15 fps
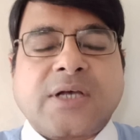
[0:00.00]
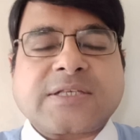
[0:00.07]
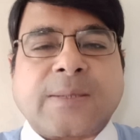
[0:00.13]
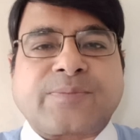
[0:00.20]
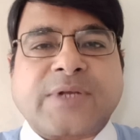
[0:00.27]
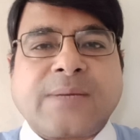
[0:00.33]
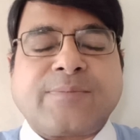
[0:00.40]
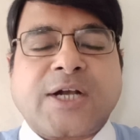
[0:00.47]

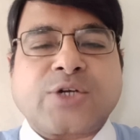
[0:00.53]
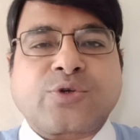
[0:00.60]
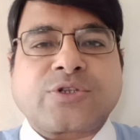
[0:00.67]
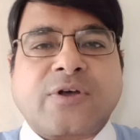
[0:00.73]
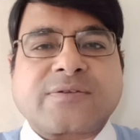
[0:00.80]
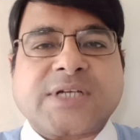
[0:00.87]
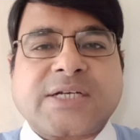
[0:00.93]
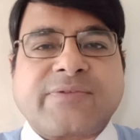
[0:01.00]
सितंबर
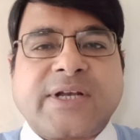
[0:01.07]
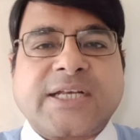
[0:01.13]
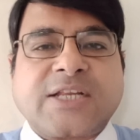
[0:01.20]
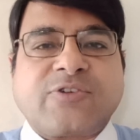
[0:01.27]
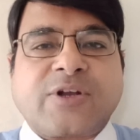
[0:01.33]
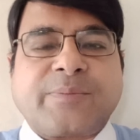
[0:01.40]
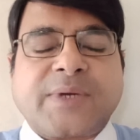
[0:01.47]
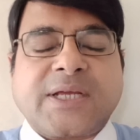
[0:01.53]

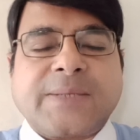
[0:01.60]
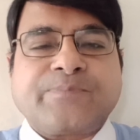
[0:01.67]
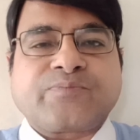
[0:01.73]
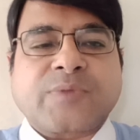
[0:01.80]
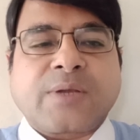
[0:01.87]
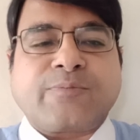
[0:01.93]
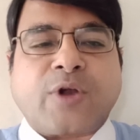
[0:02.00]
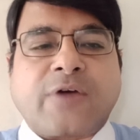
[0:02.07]
2021 में
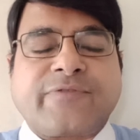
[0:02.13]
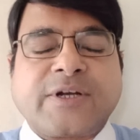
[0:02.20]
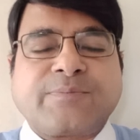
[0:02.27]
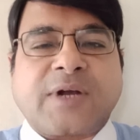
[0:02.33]
प्रॉफिट